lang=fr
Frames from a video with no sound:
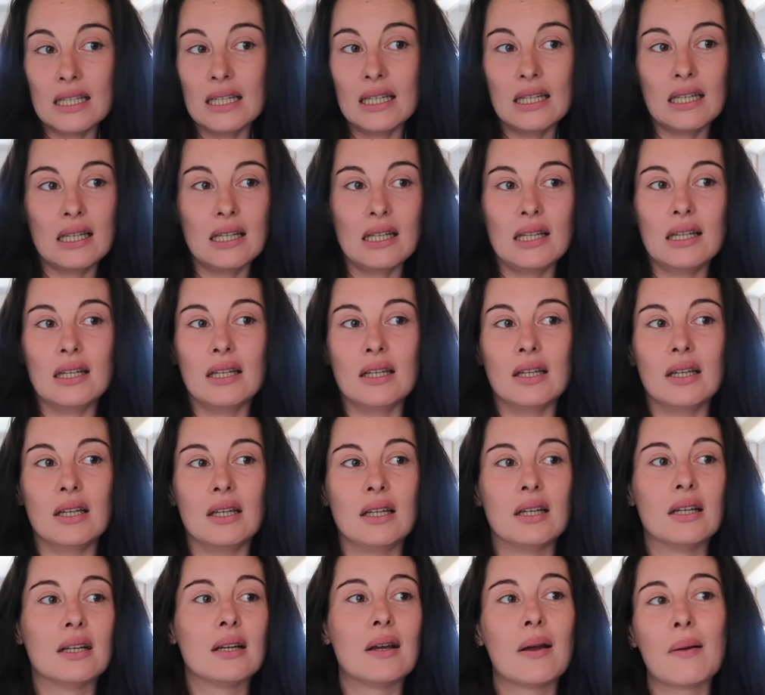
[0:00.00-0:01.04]

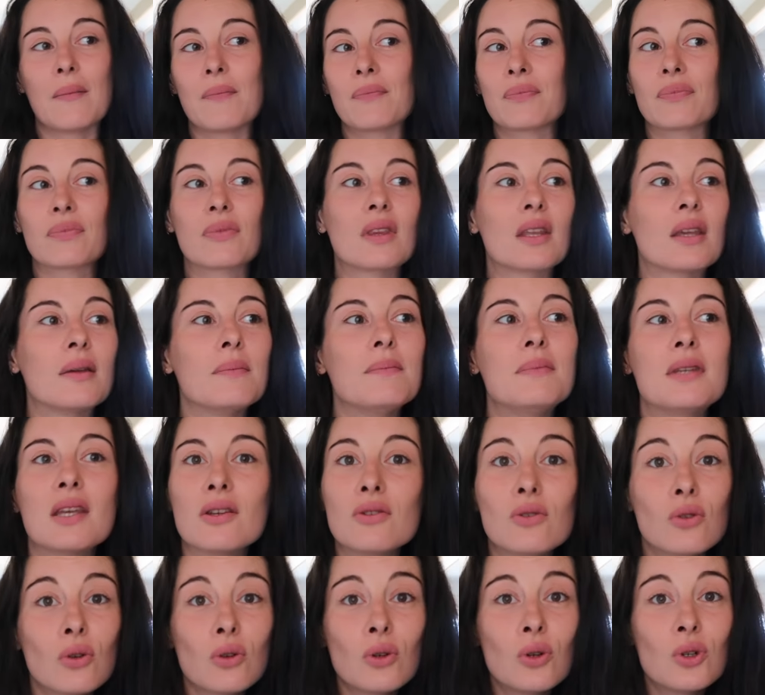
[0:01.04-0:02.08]
Et Bien
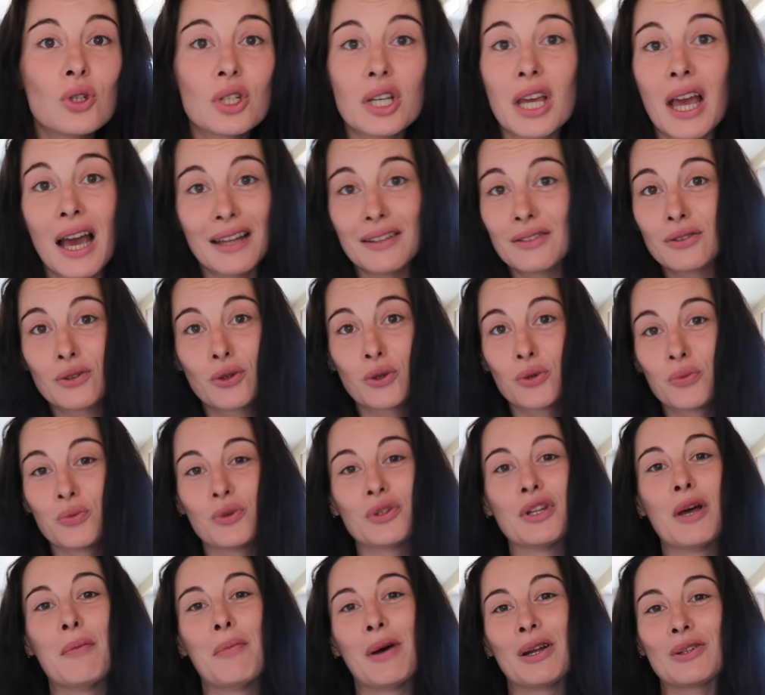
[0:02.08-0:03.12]
sûr que j'ai hâte que
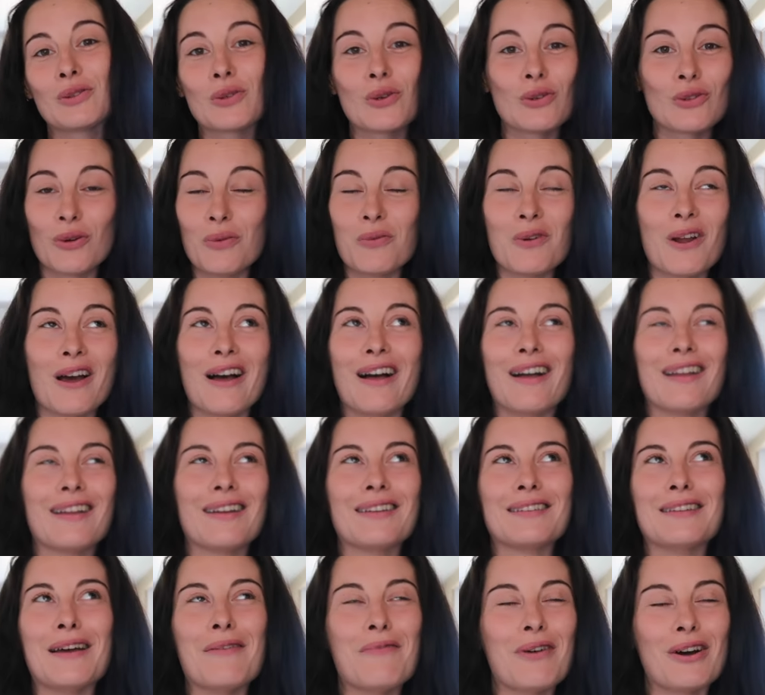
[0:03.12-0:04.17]
mon appart ressemble à
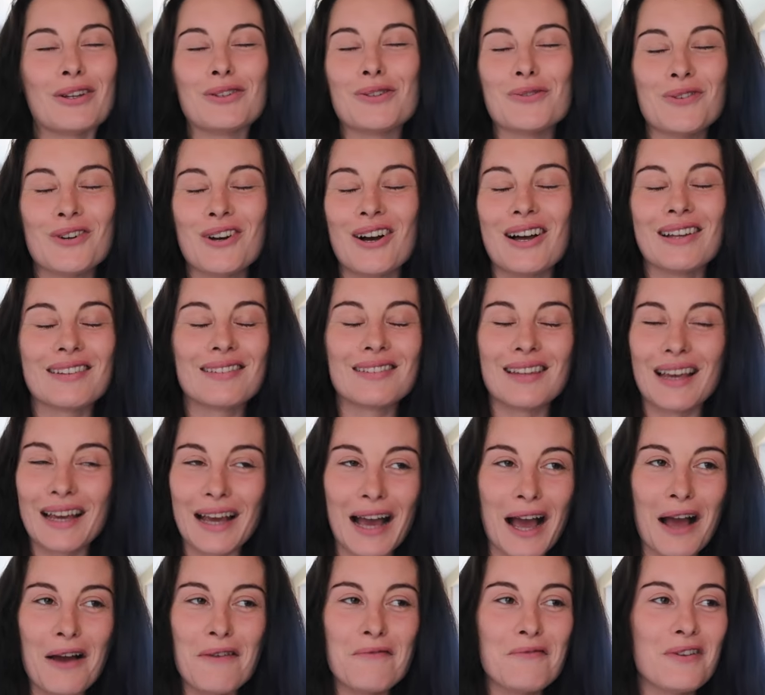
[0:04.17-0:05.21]
un appartement
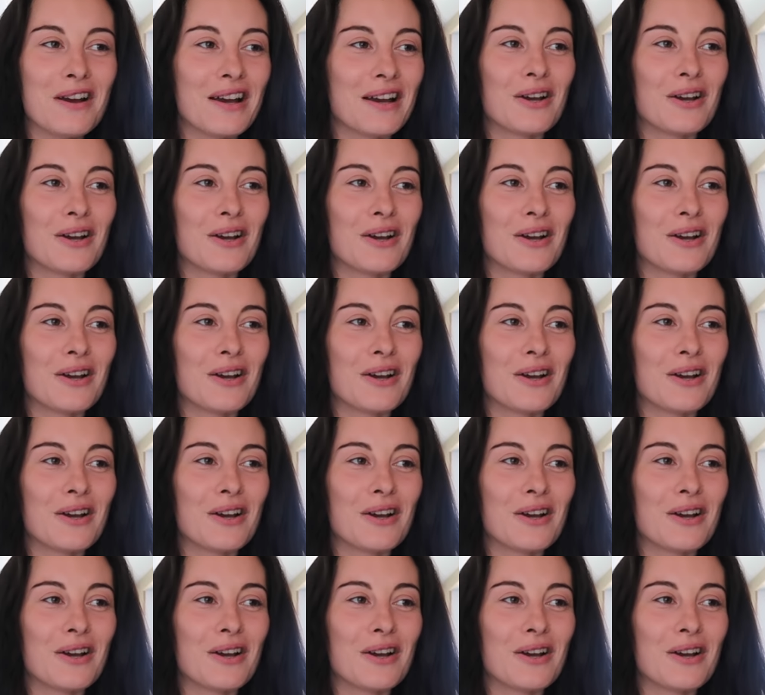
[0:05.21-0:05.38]
Instagram